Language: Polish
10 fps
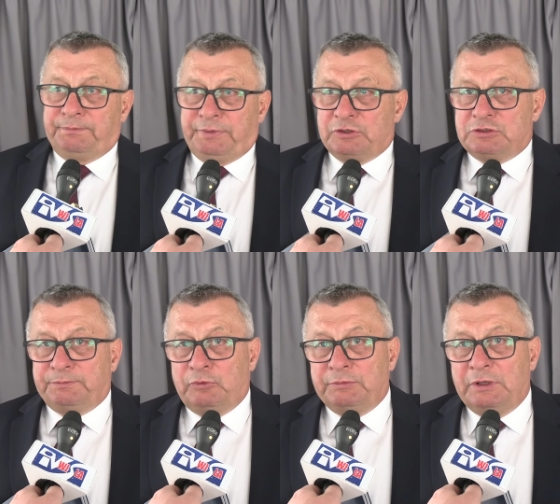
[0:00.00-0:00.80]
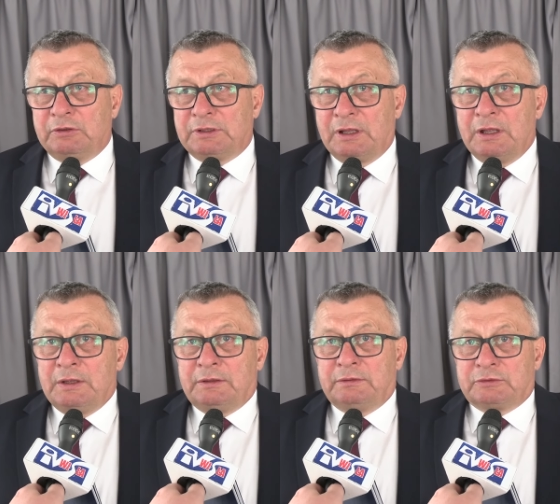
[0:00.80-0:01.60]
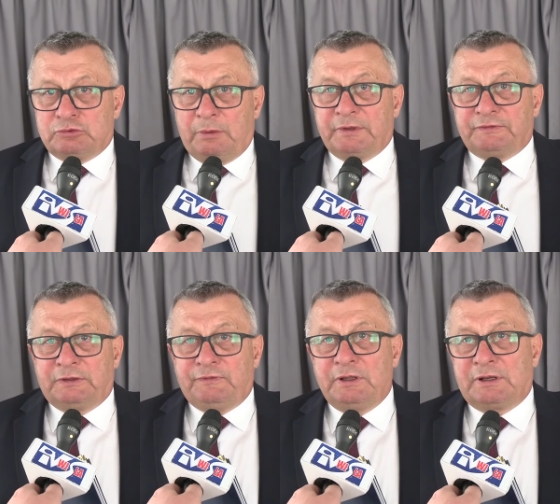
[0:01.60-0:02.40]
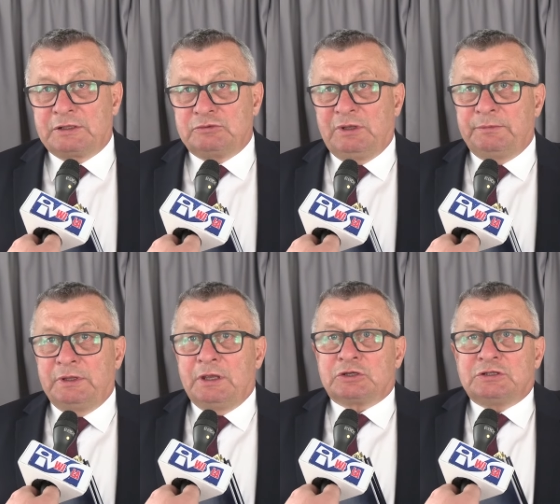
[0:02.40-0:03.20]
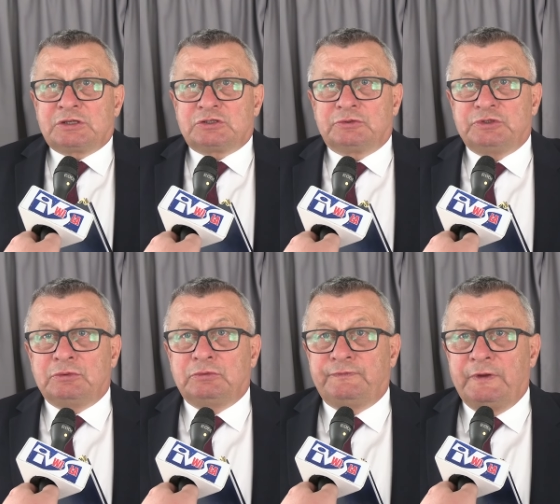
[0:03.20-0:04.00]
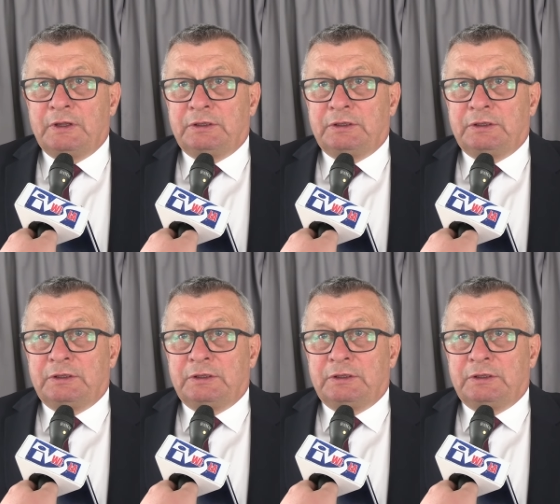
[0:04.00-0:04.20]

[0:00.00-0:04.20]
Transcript: 5,5 y, miliona, żłobek w tej chwili realizujemy, 13 odcinków